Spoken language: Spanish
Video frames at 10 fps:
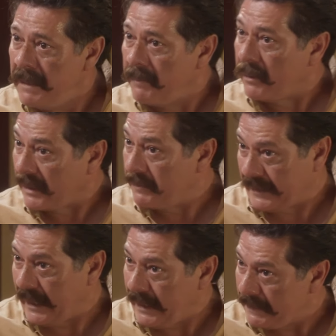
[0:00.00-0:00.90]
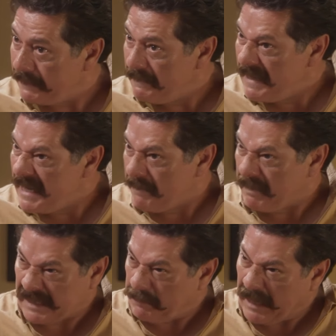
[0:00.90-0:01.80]
Pero ¿sabes qué?
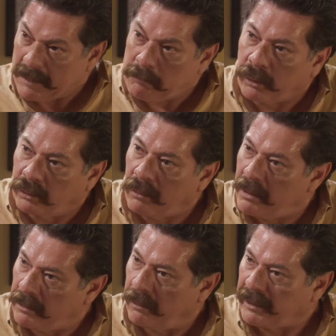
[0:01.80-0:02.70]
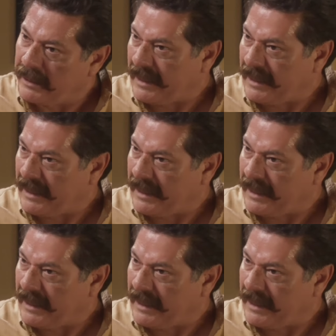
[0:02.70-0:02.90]
Vas a pagar por todo el dolor que has